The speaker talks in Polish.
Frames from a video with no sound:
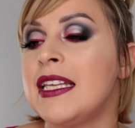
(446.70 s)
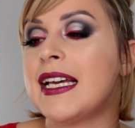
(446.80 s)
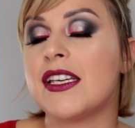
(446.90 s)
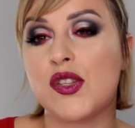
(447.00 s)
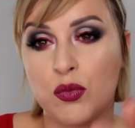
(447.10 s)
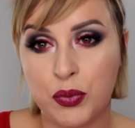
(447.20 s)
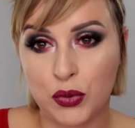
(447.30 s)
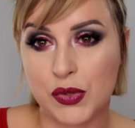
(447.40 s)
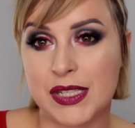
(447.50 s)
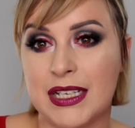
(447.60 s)
Jakie są
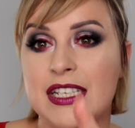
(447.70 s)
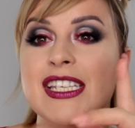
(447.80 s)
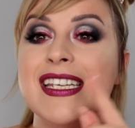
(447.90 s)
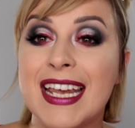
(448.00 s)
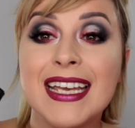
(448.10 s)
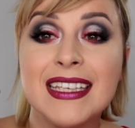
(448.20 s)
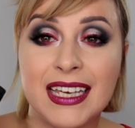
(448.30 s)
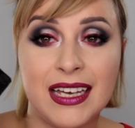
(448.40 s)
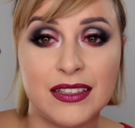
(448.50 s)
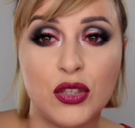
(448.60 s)
plusy?
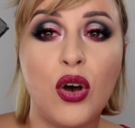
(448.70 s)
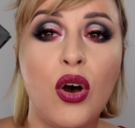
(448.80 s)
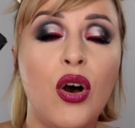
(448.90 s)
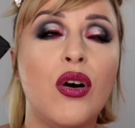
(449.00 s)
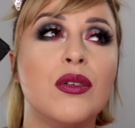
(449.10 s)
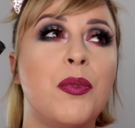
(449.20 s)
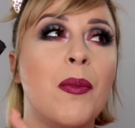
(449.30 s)
Cienie do,